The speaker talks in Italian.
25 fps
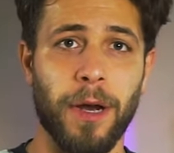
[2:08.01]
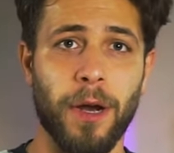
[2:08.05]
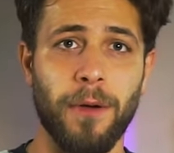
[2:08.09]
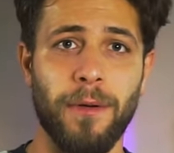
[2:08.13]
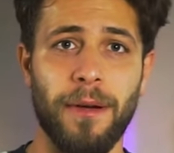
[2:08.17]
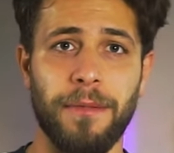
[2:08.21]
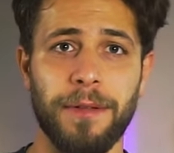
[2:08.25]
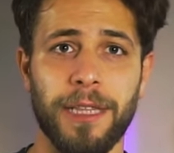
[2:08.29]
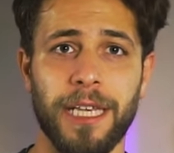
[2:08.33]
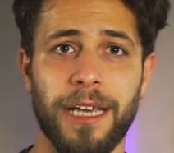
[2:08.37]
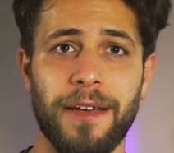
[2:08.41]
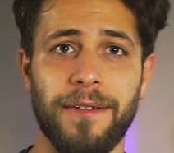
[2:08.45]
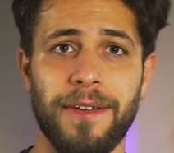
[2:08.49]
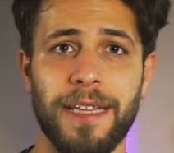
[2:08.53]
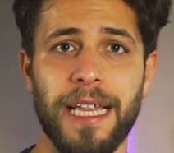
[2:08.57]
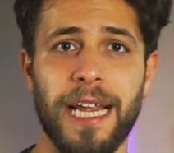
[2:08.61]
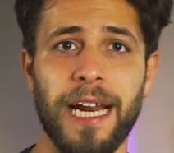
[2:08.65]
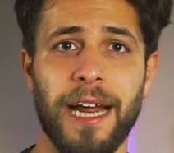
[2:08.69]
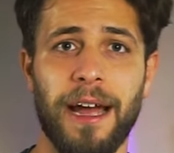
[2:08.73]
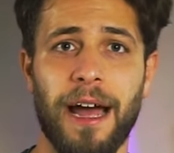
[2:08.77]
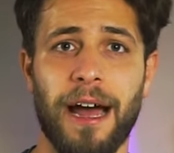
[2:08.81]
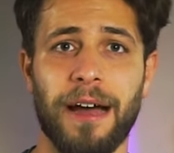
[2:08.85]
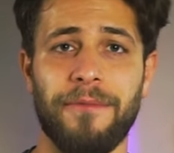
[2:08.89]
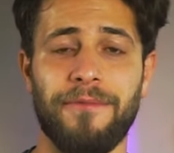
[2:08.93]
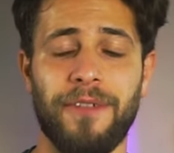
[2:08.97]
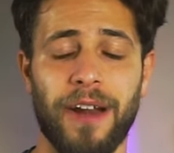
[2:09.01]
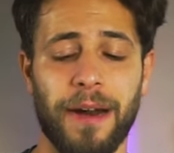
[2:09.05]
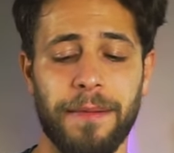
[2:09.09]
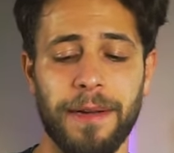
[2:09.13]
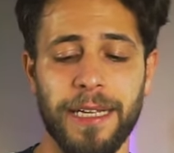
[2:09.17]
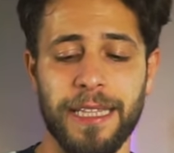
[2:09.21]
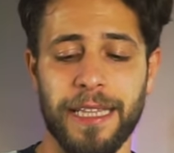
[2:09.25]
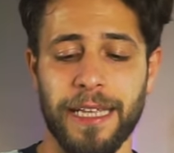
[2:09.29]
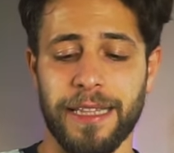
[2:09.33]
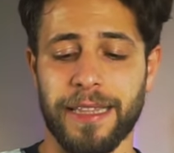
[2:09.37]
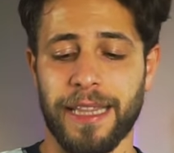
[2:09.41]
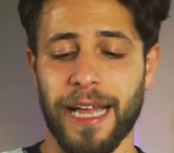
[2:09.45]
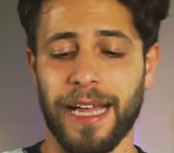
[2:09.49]
Come potete vedere ha
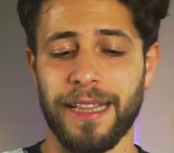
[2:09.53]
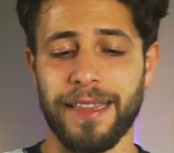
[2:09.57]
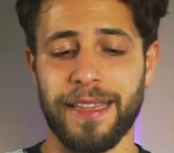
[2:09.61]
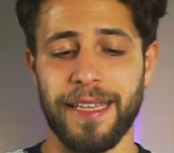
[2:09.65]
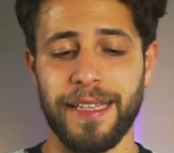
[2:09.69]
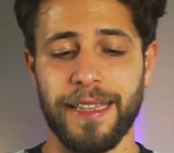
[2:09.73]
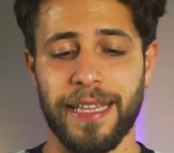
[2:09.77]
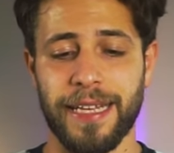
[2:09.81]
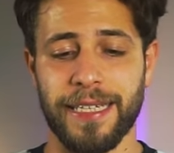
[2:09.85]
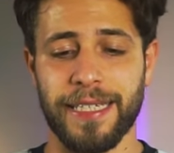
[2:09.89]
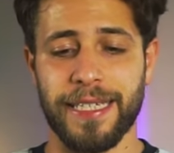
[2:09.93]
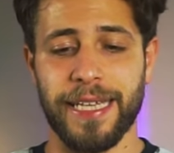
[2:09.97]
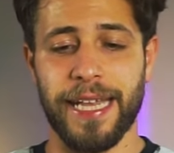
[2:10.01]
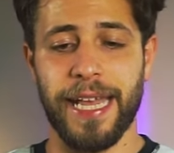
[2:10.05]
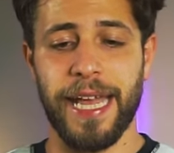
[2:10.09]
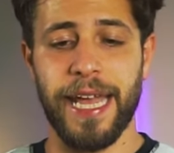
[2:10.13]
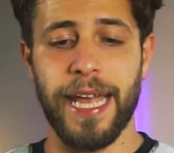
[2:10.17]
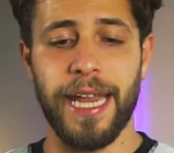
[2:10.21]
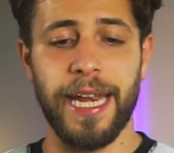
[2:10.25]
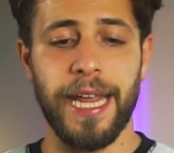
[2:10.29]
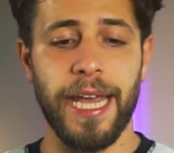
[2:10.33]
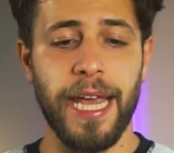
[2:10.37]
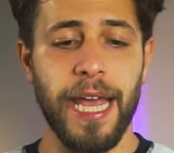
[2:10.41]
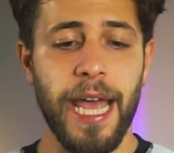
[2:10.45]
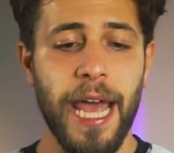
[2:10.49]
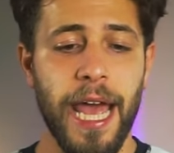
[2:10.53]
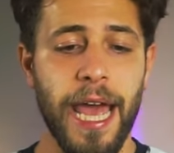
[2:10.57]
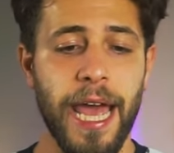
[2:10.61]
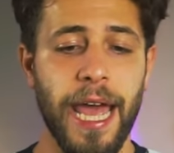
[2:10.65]
veramente tanti taschini